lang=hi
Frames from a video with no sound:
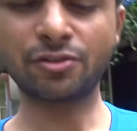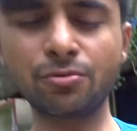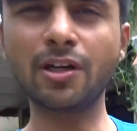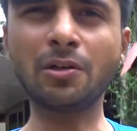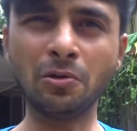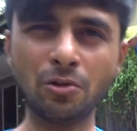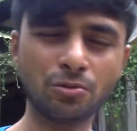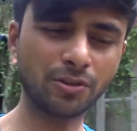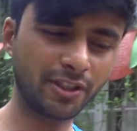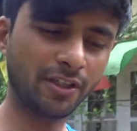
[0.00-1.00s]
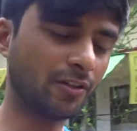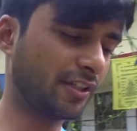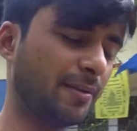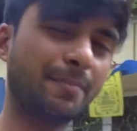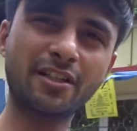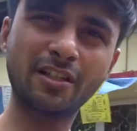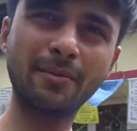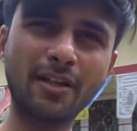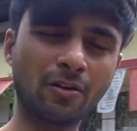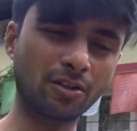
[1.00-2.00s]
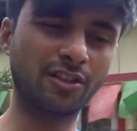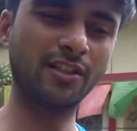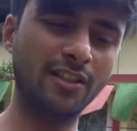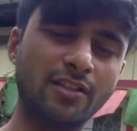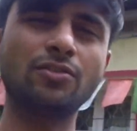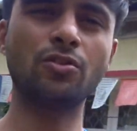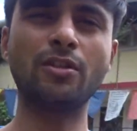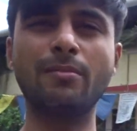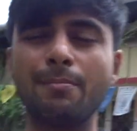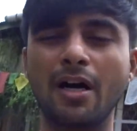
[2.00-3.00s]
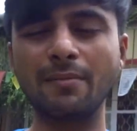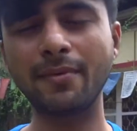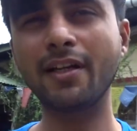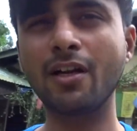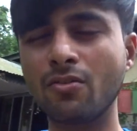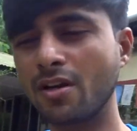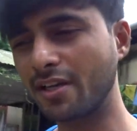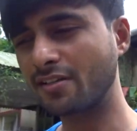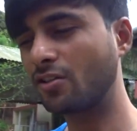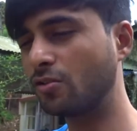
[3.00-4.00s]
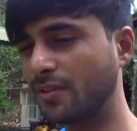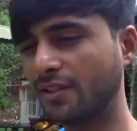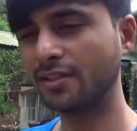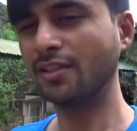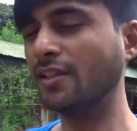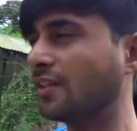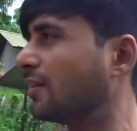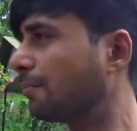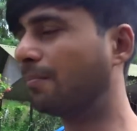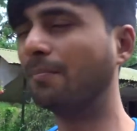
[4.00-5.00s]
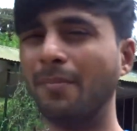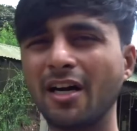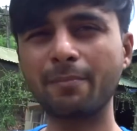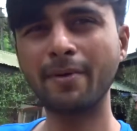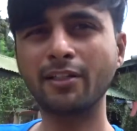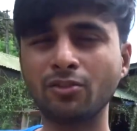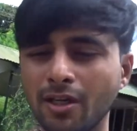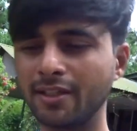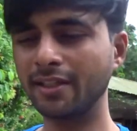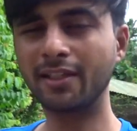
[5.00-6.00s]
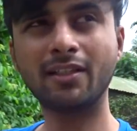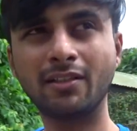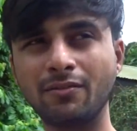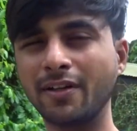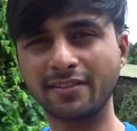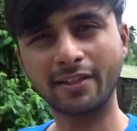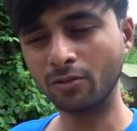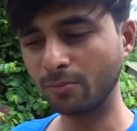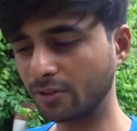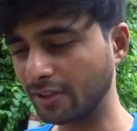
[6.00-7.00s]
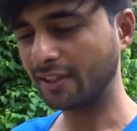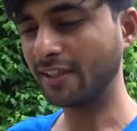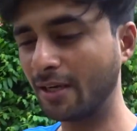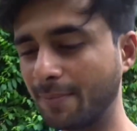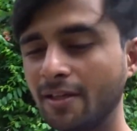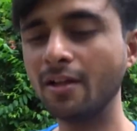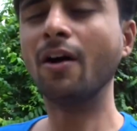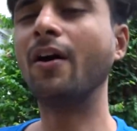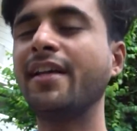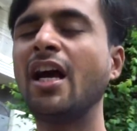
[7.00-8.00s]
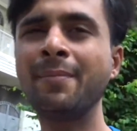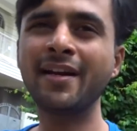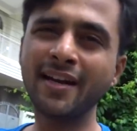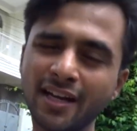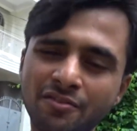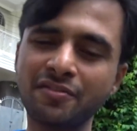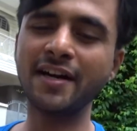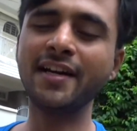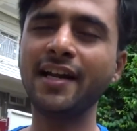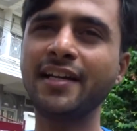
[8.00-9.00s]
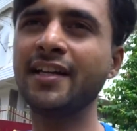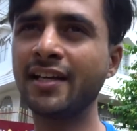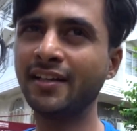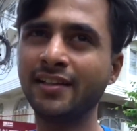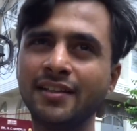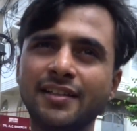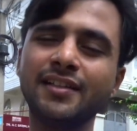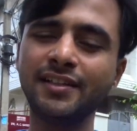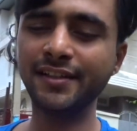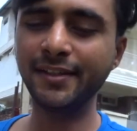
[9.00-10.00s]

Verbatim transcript: शुरुआत हो चुकी है और ये पीछे मेरा हॉस्टल है जो कि मैं बाद में दिखाऊंगा कैसा रूम है बंक बेड जो आता है वैसा ही रूम होता है यहाँ पे और यहाँ पे रहने का फ़ायदा एक ही है कि